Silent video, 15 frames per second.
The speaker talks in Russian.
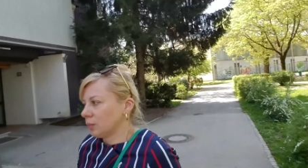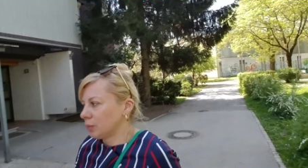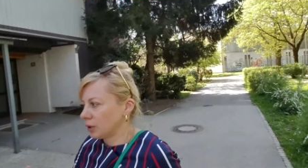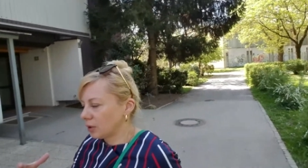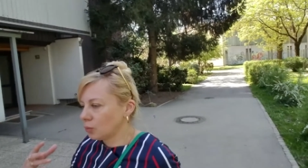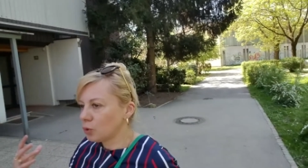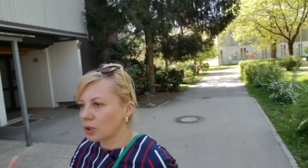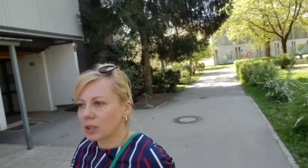
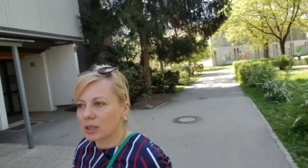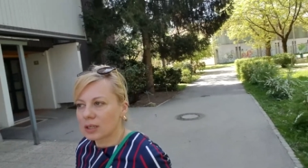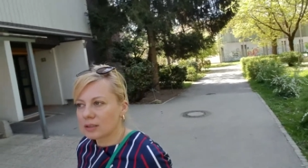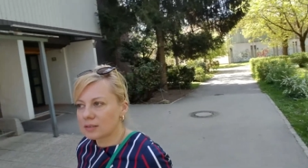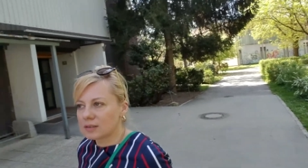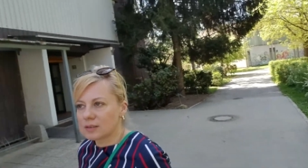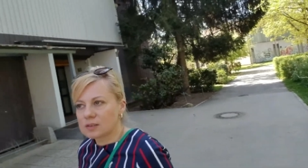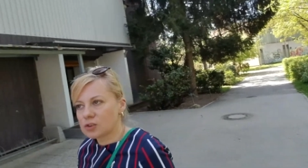потому
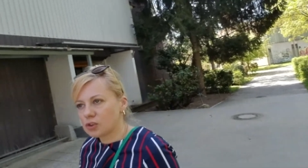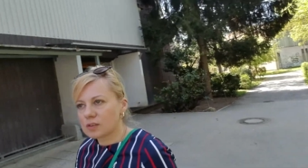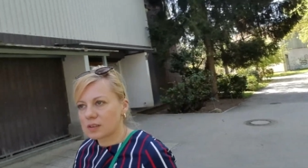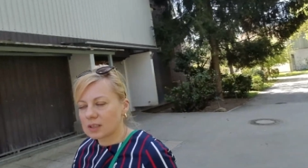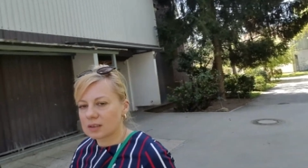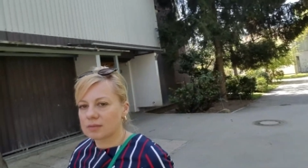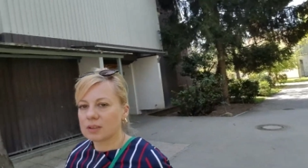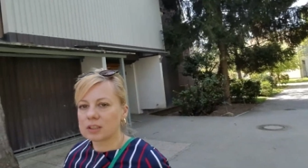какая здесь
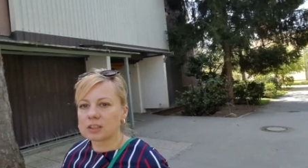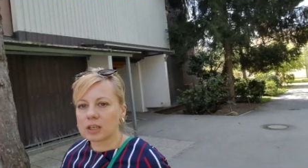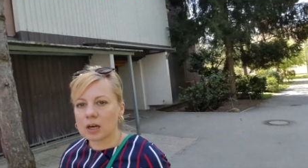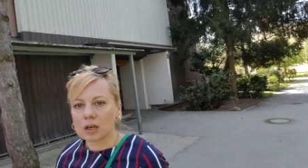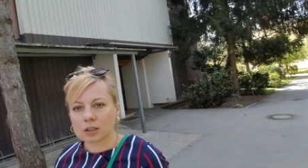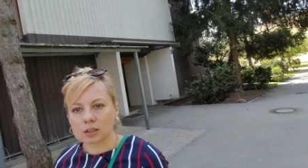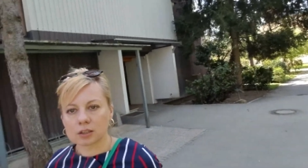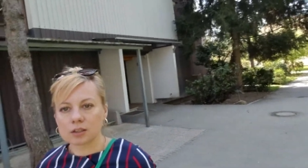чистая
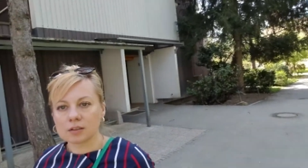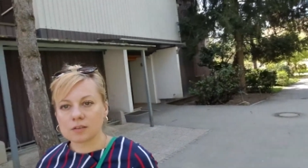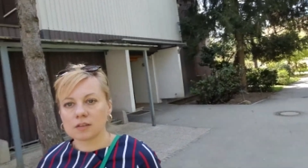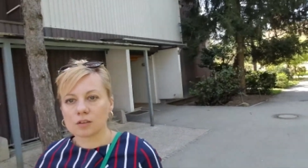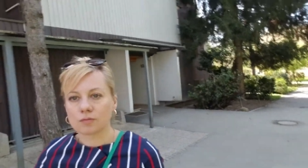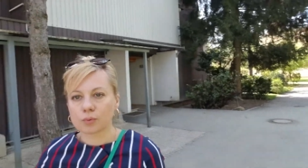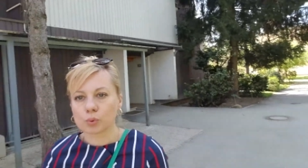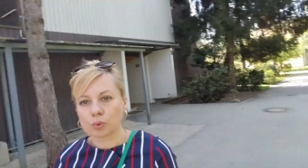вода, какие
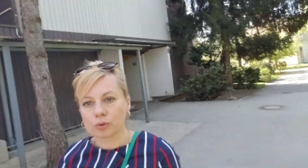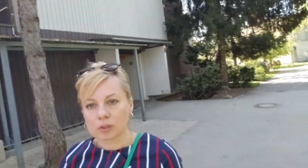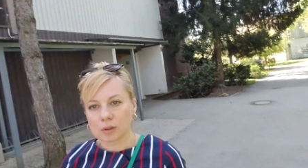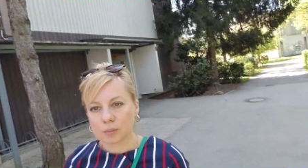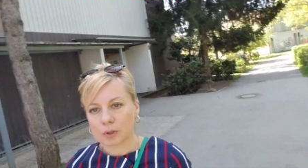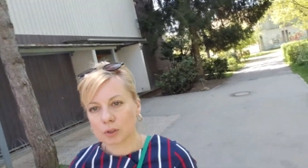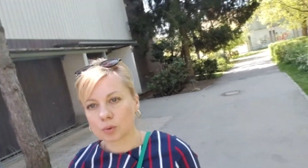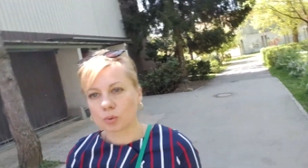здесь
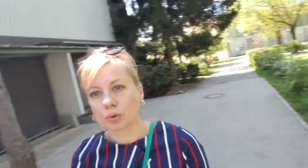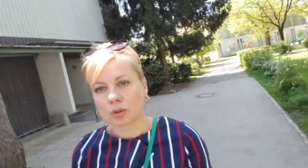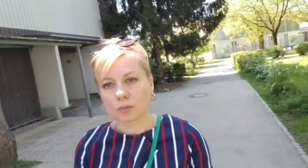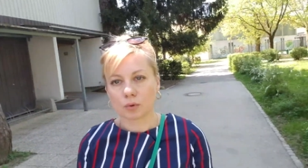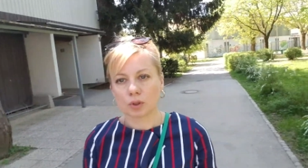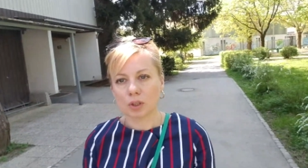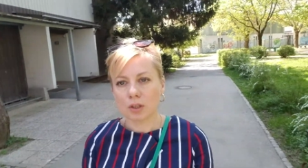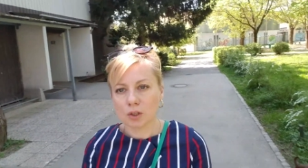вкусные продукты.
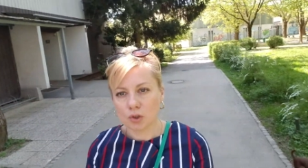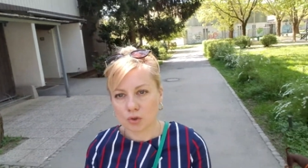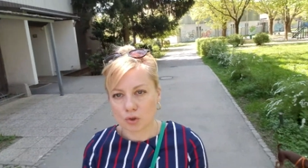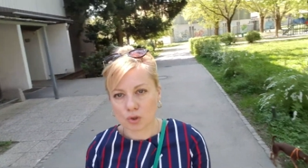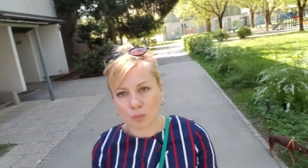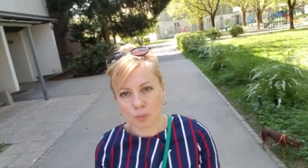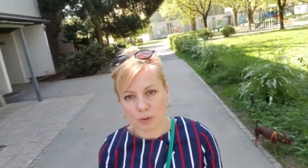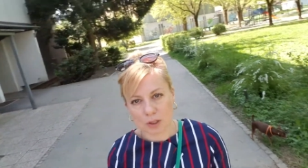Вот я хочу,
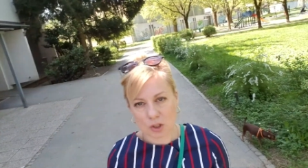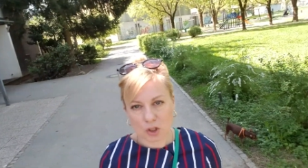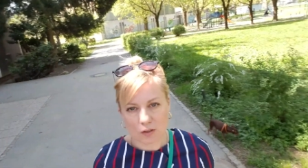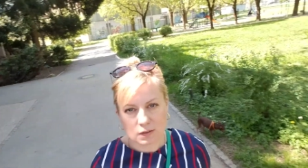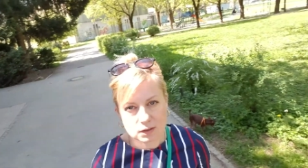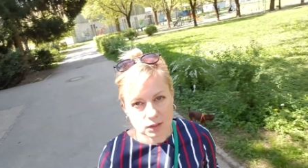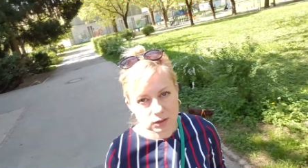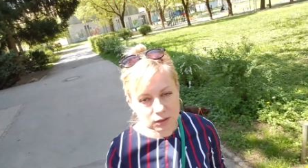чтобы наша
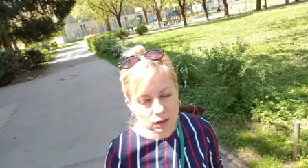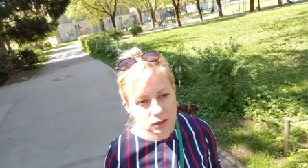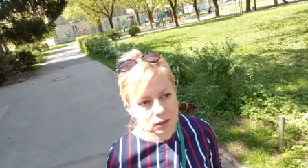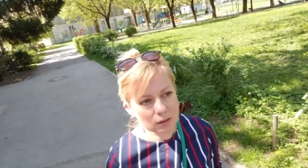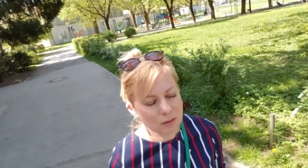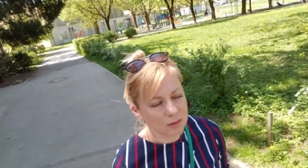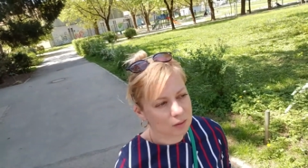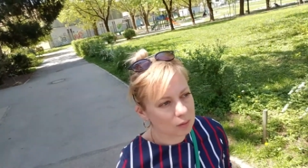
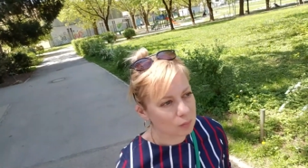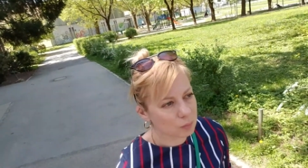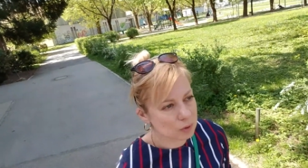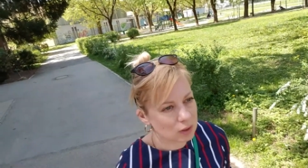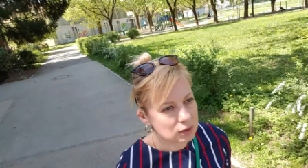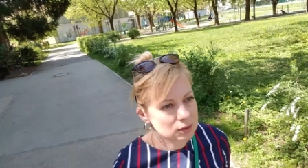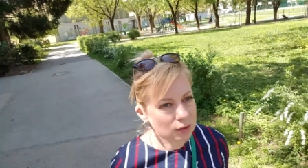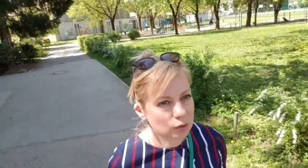страна э,
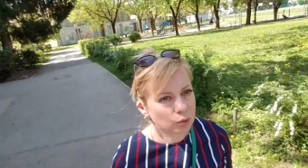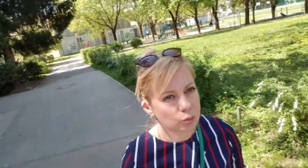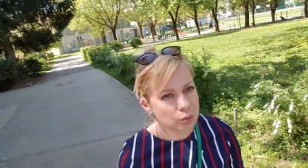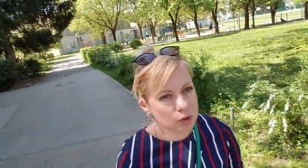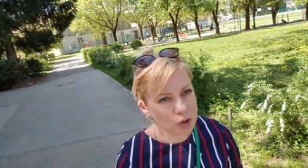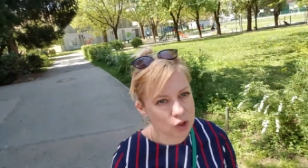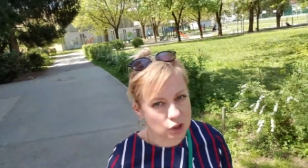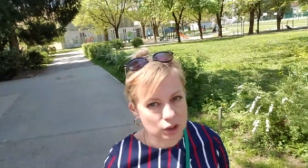была
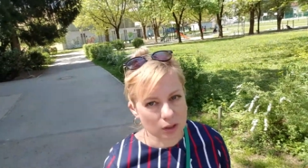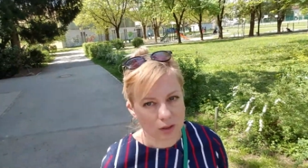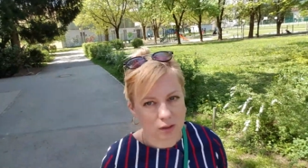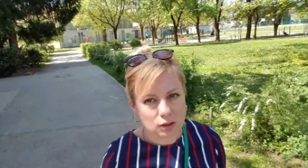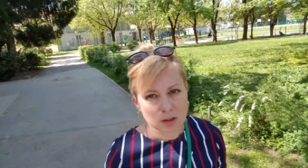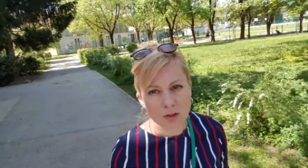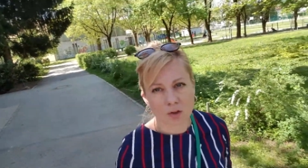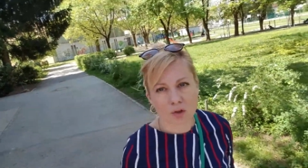такой же,
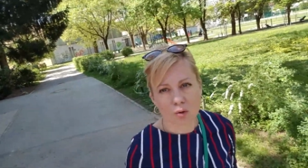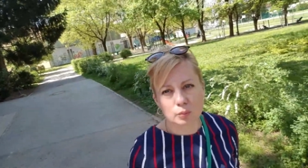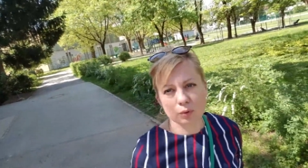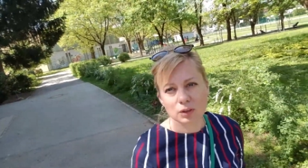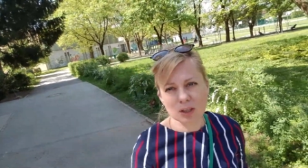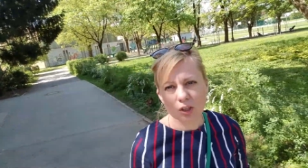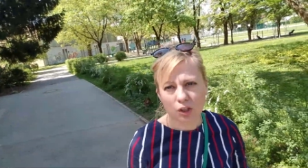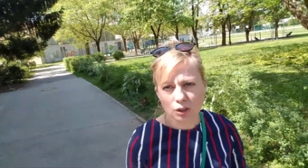
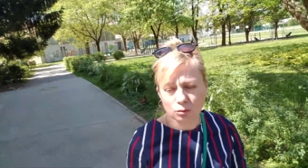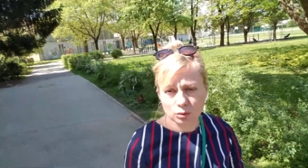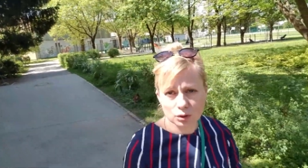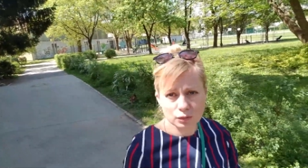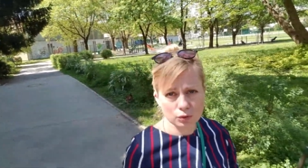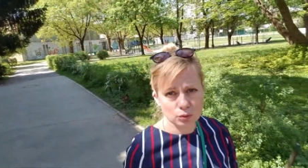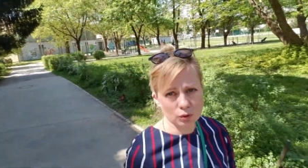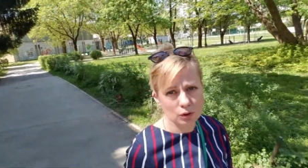чтобы наши
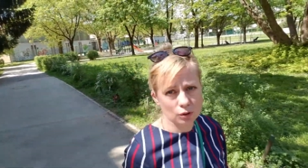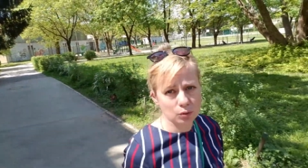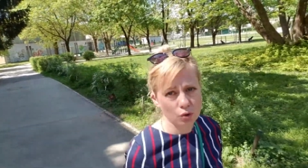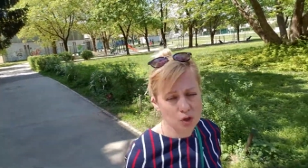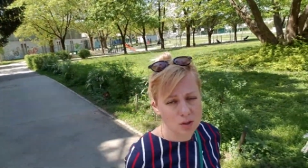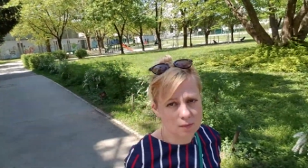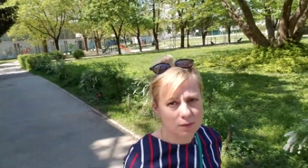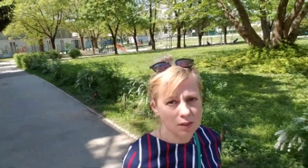люди все это
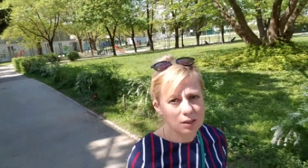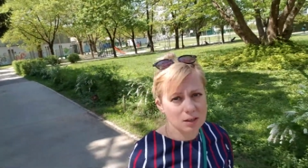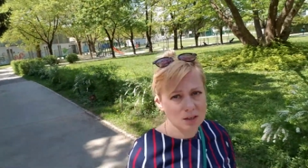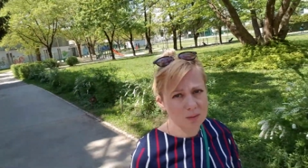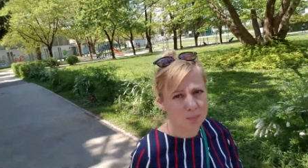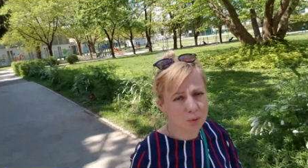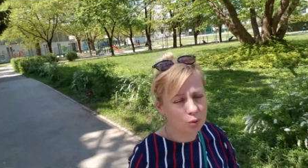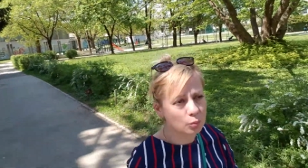тоже
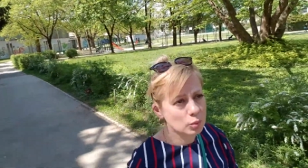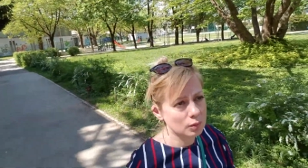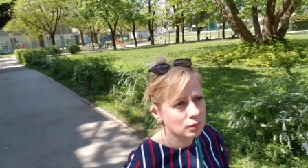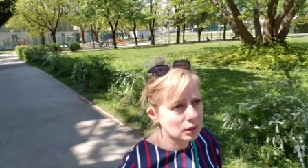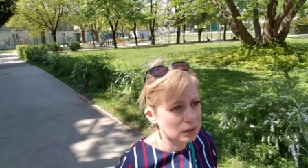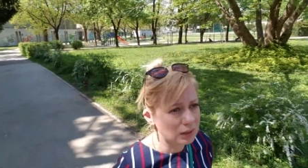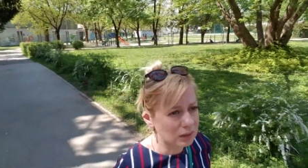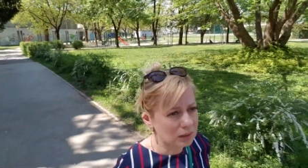видели,
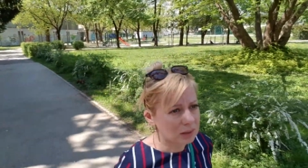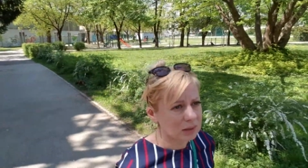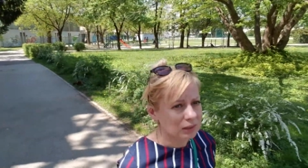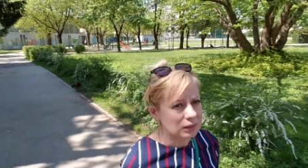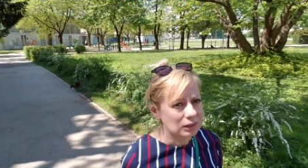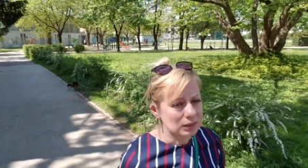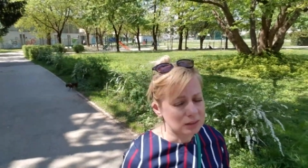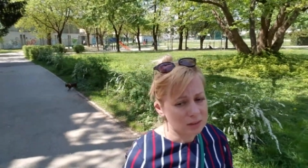пробовали.
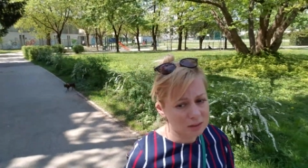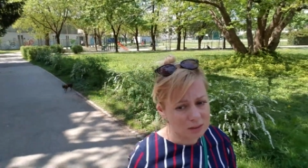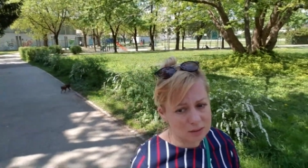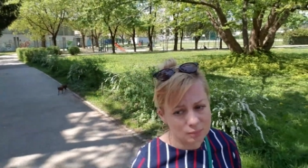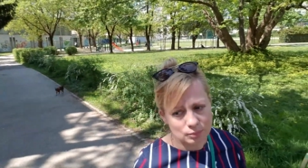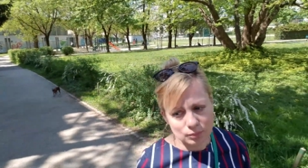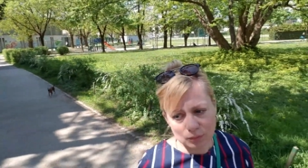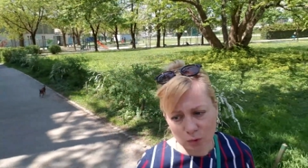
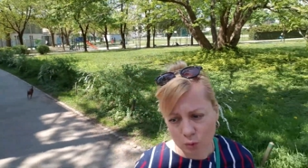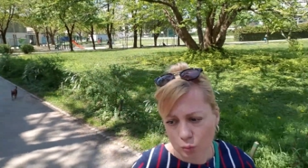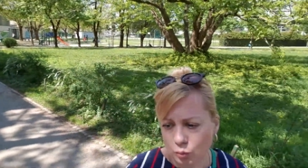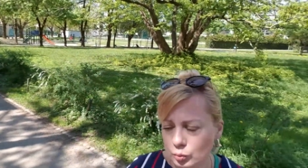И, ну,